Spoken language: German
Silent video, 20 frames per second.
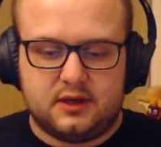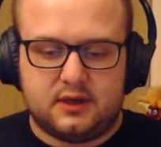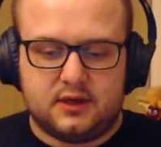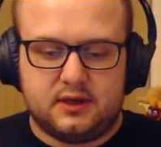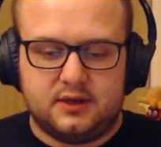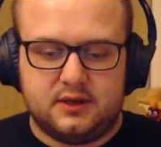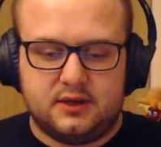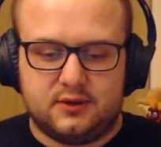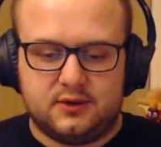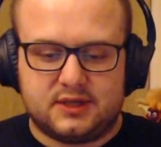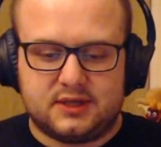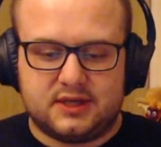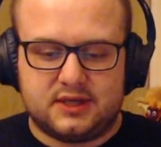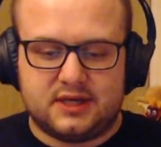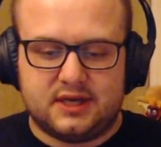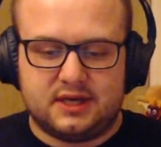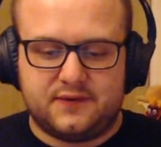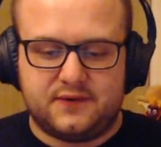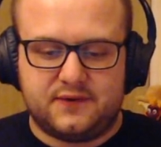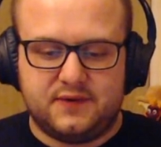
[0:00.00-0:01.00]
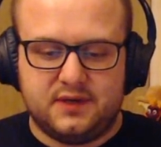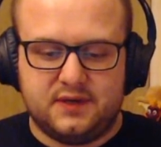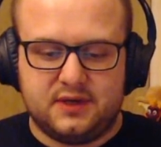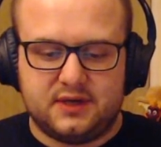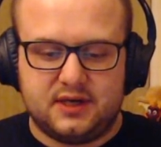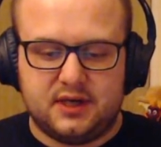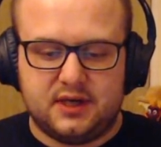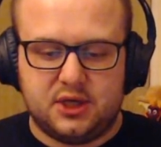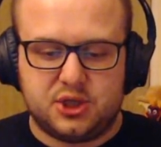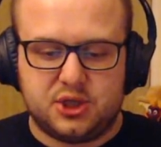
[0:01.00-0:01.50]
Your Little Cat
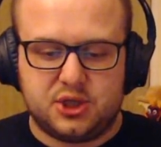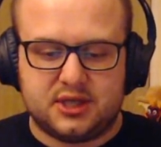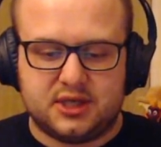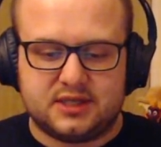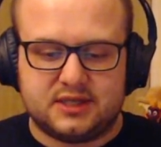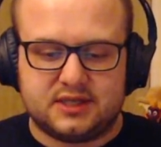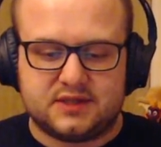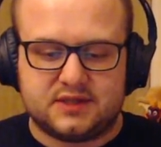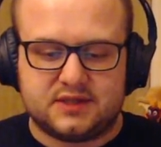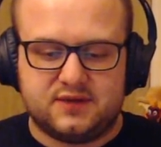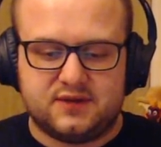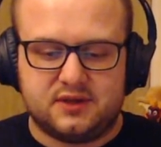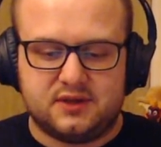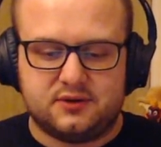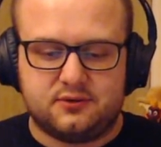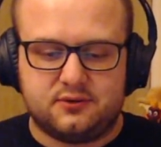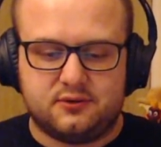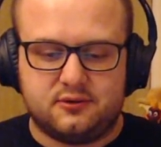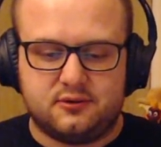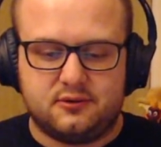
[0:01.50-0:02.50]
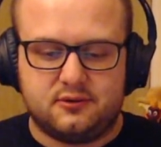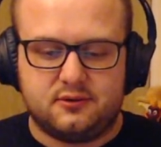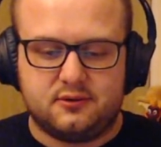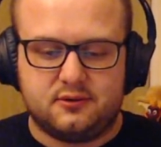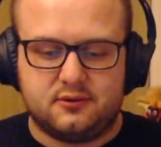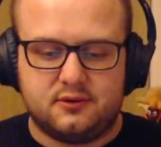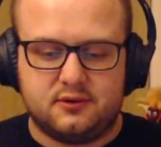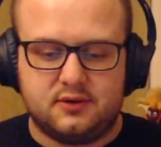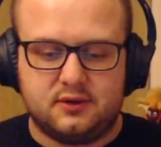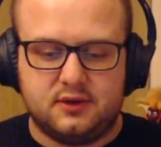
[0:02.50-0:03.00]
4, ich starte das Video
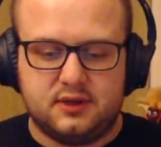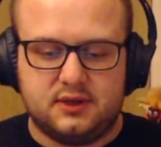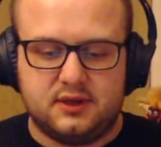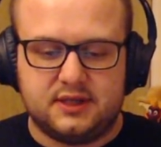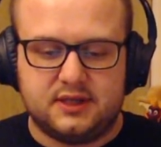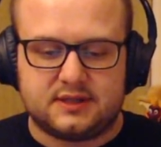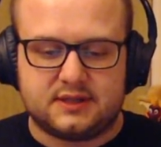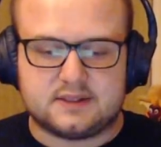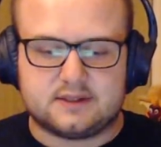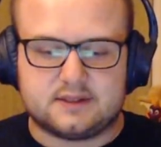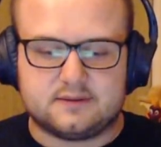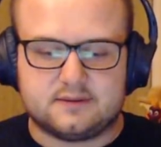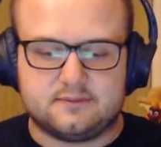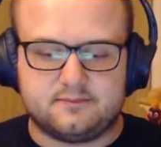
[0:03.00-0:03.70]
jetzt.